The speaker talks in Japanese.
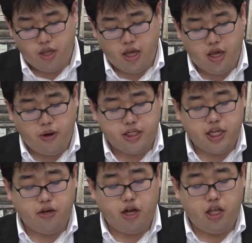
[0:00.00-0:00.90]
早稲
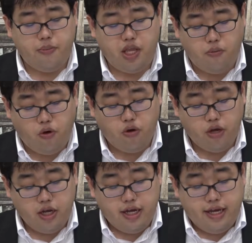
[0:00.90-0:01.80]
田の中で見ても、
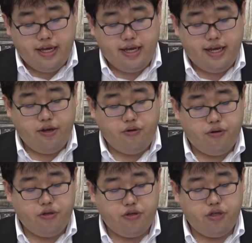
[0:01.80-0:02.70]
要
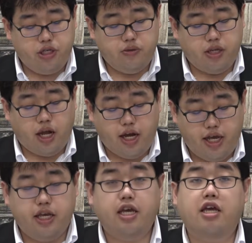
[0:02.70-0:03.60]
求水準は高
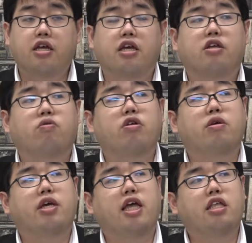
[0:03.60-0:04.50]
い、特
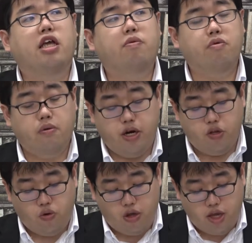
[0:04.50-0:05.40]
に現代文は割と